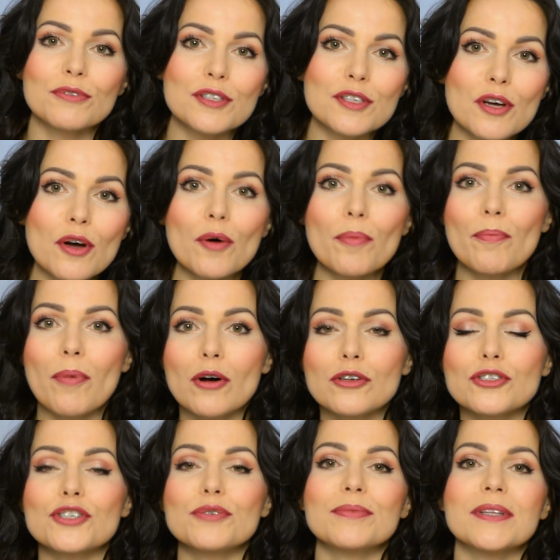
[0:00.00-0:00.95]
Co,
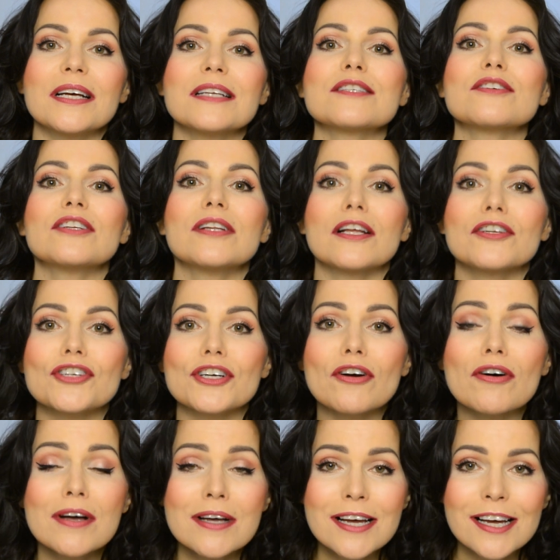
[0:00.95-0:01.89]
po czym, na co i
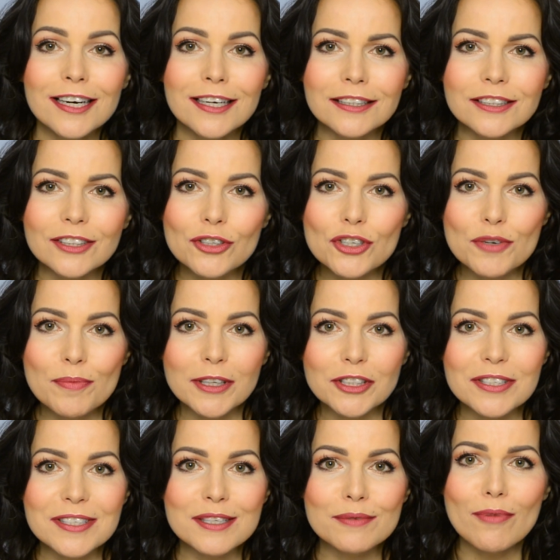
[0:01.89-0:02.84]
dlaczego, dlatego że
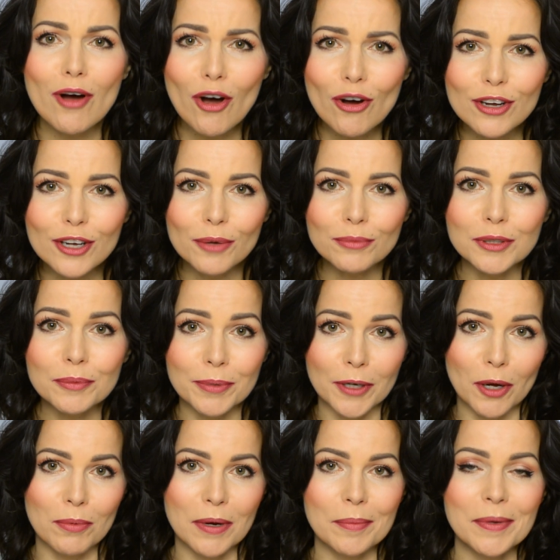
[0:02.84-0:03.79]
macie z tym ogromny
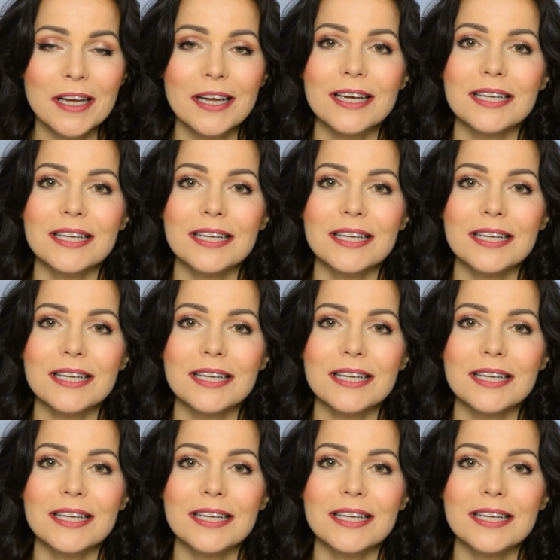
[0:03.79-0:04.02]
problem.